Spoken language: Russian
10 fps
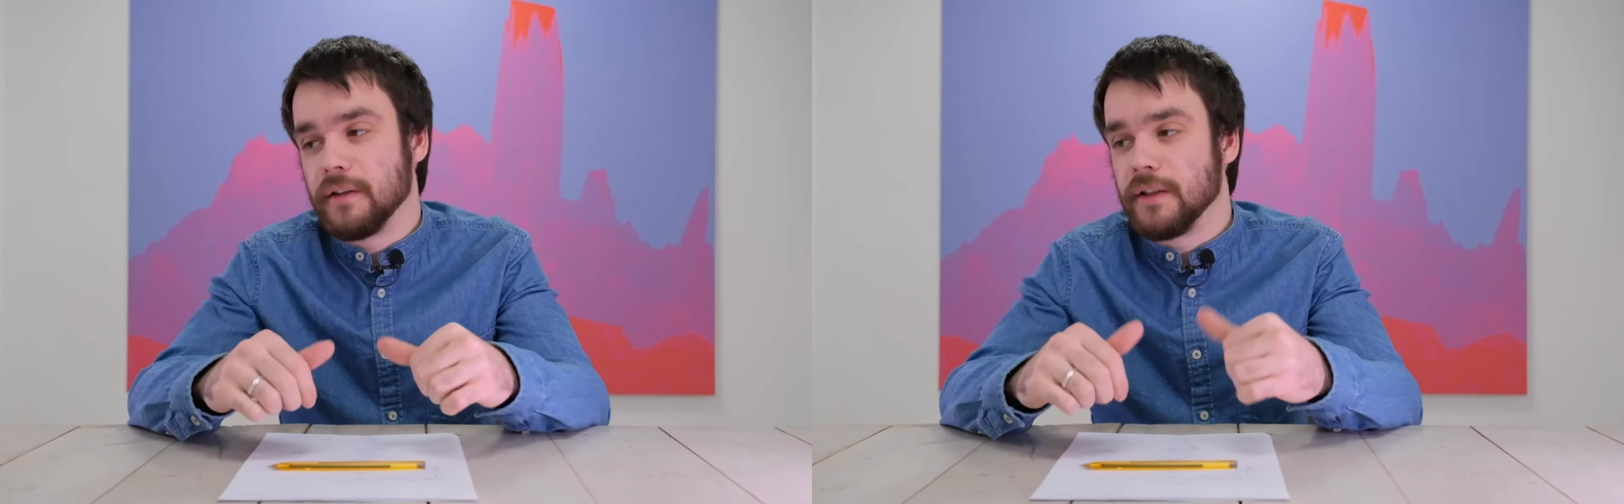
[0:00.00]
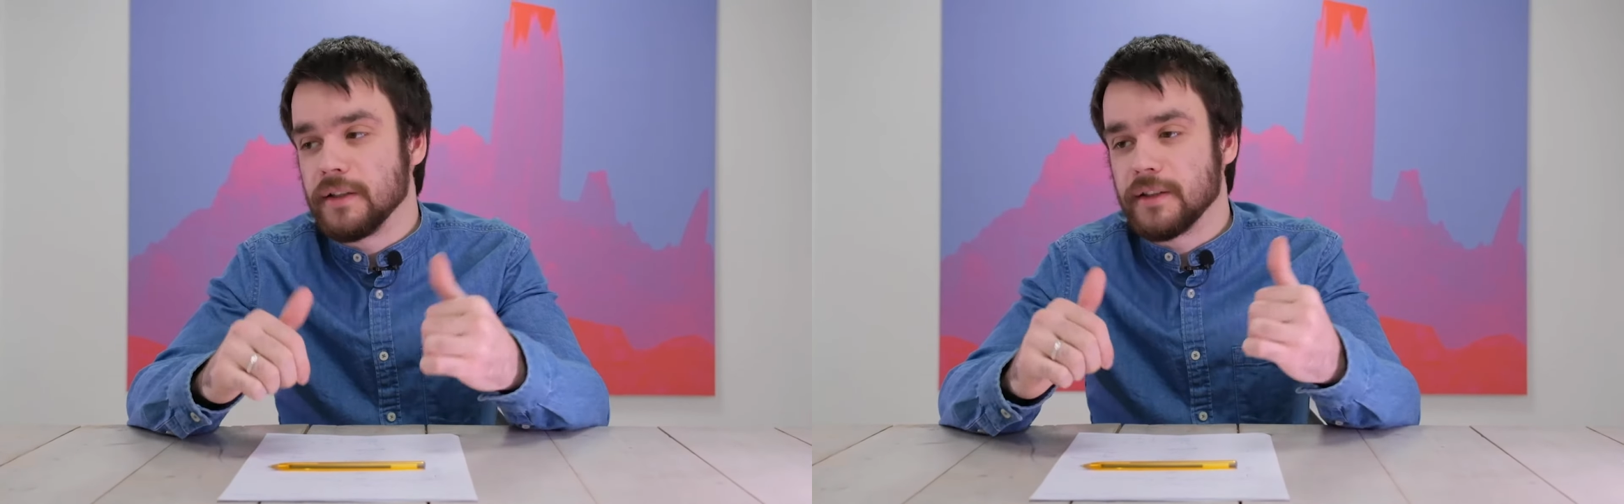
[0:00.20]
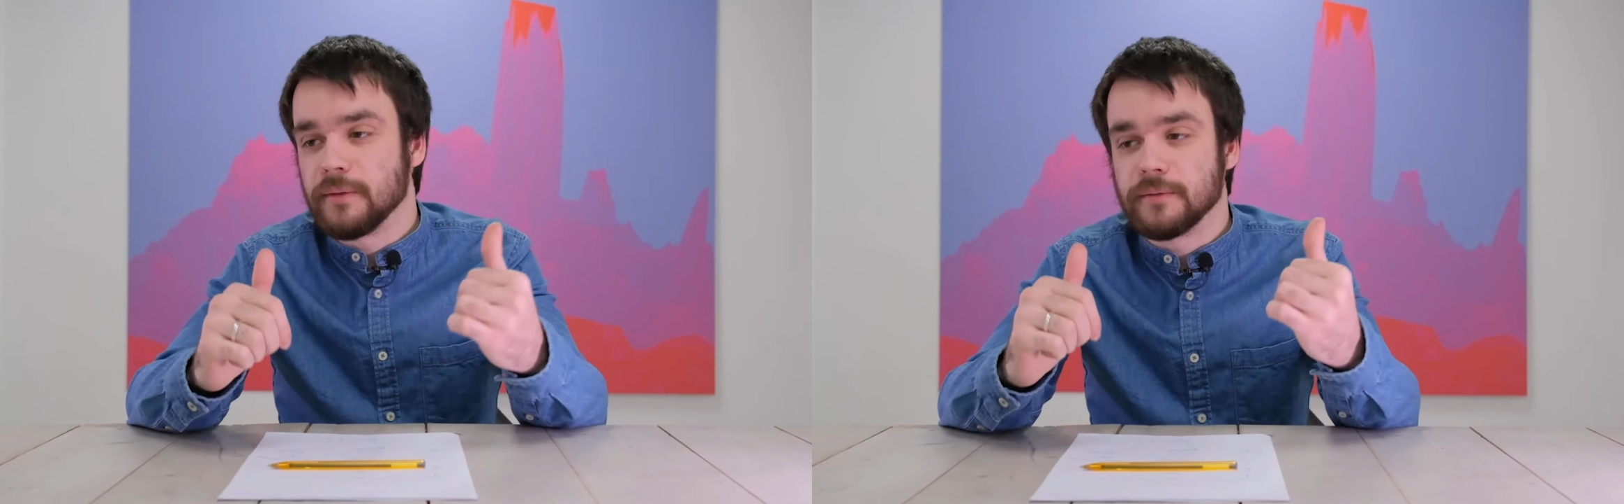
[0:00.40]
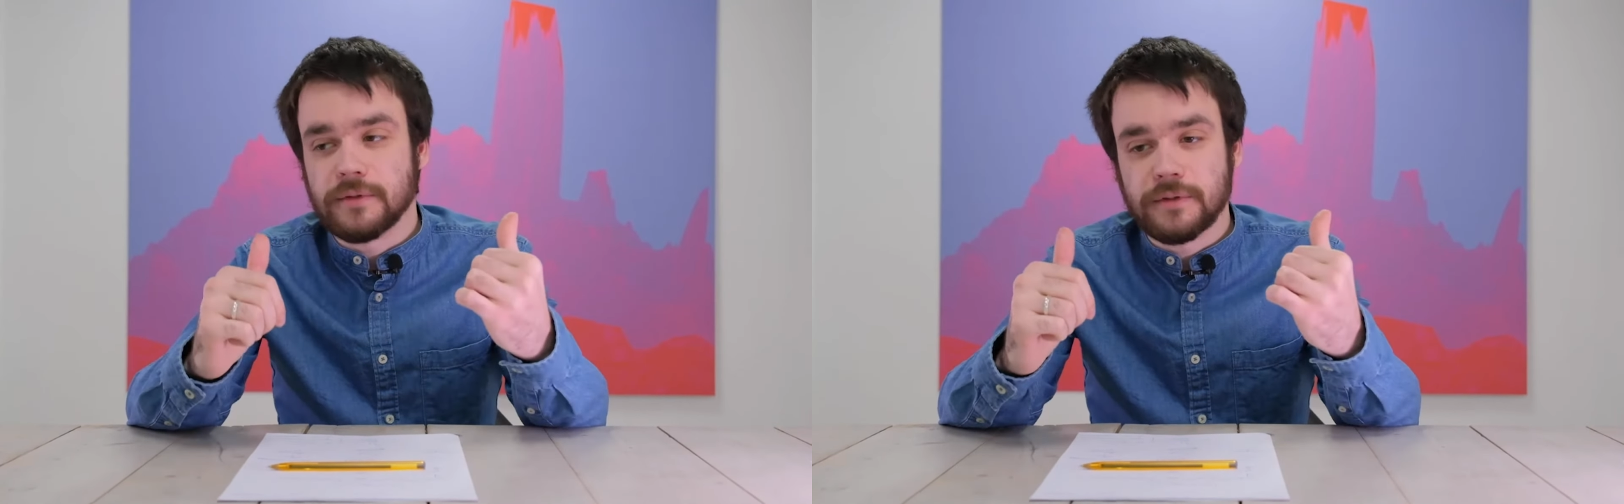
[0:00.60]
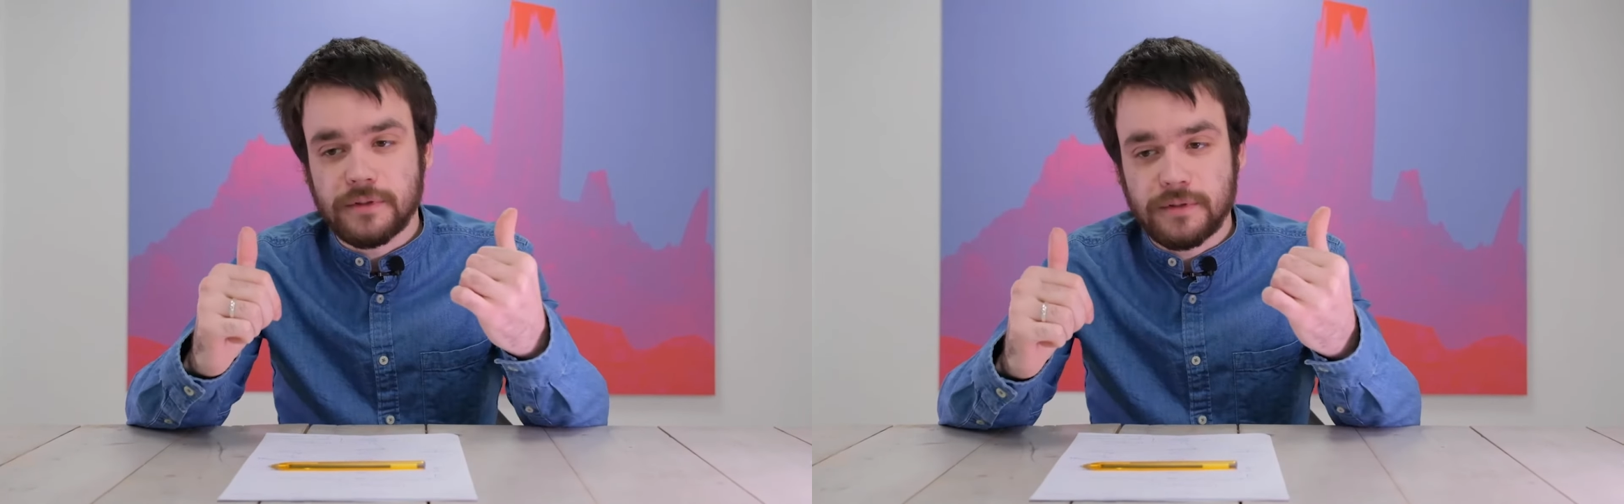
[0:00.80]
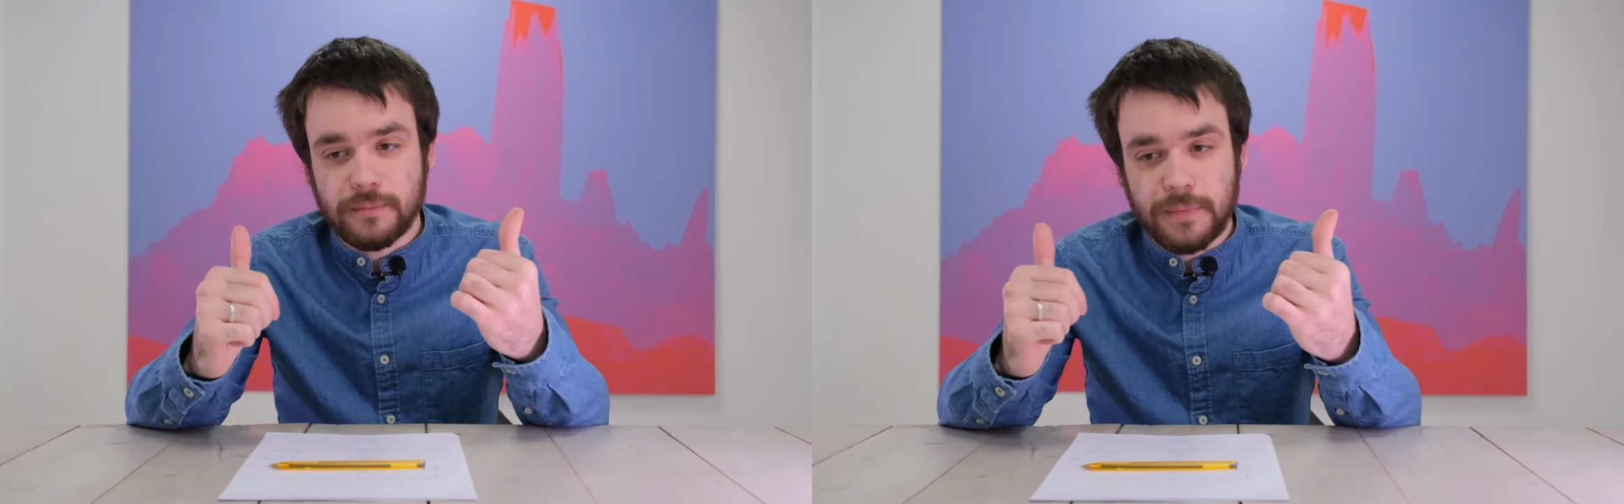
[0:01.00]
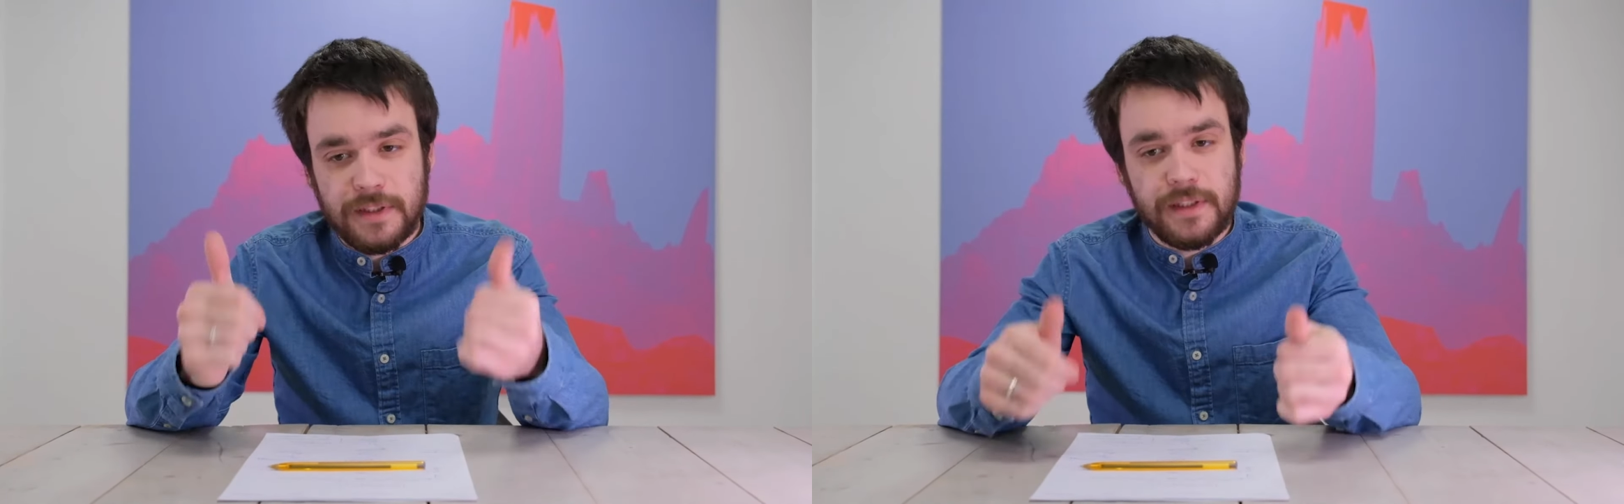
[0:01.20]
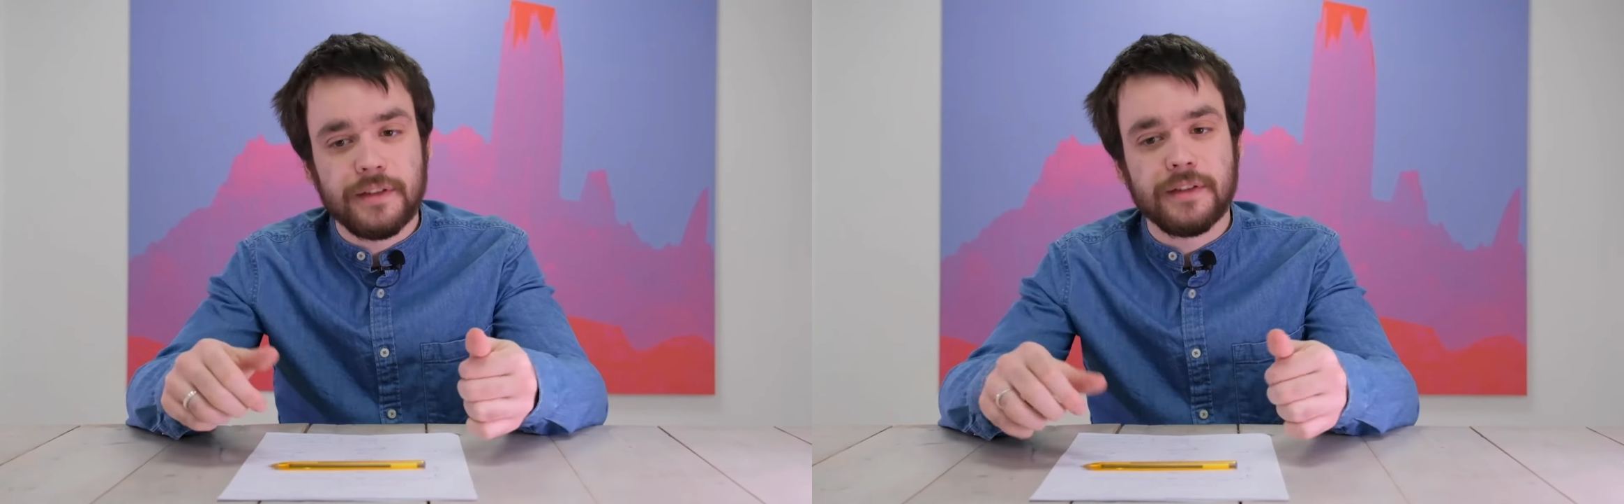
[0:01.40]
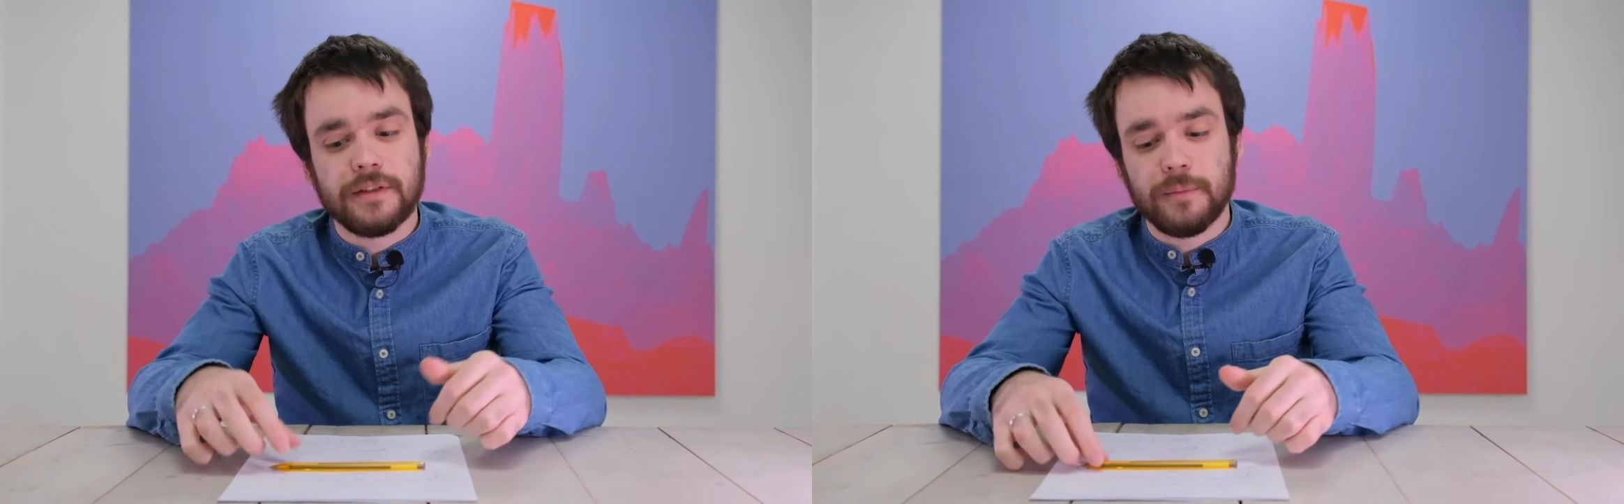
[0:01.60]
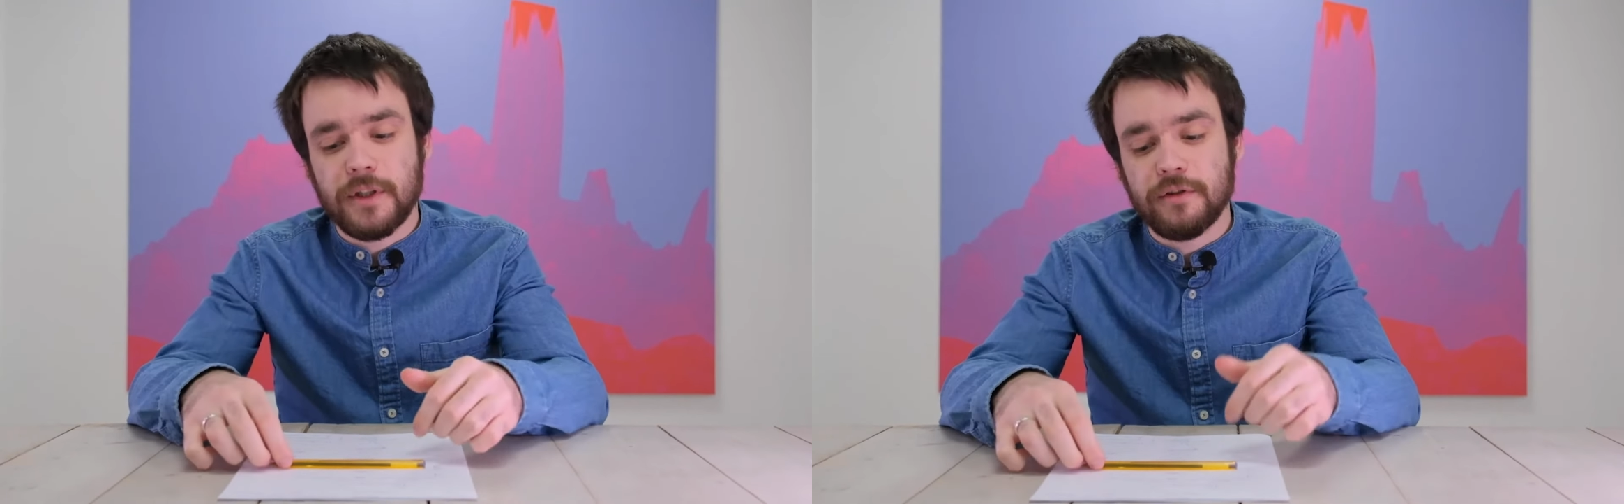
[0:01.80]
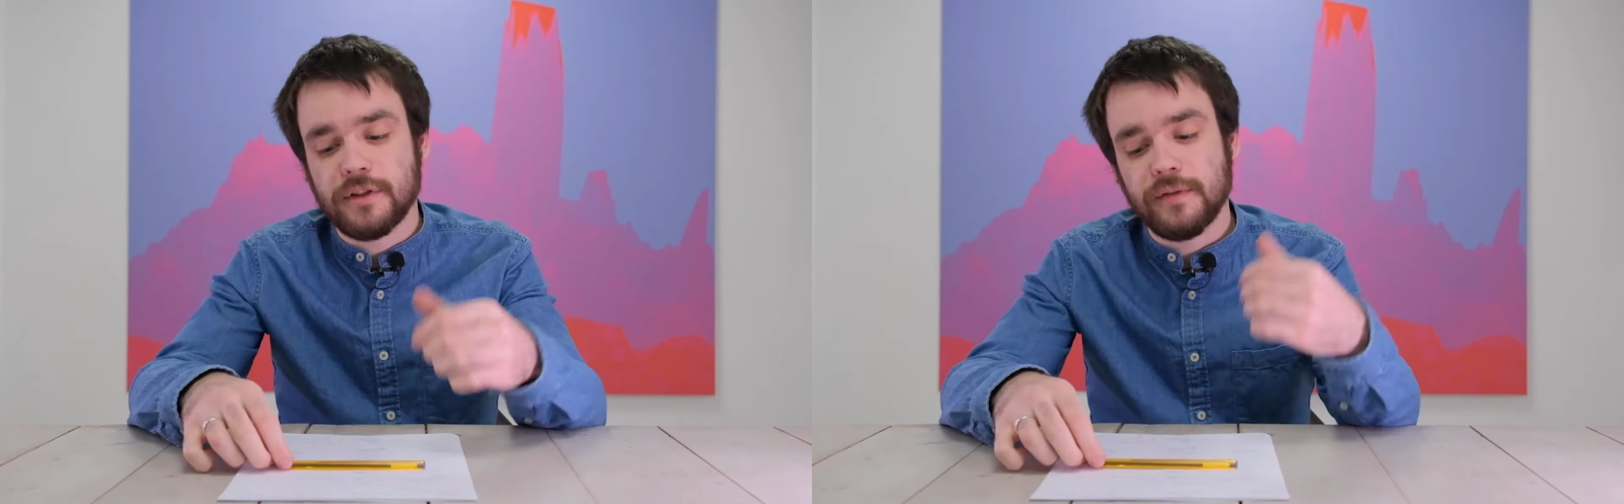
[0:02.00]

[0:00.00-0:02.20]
Да, там ну, последний клубхаус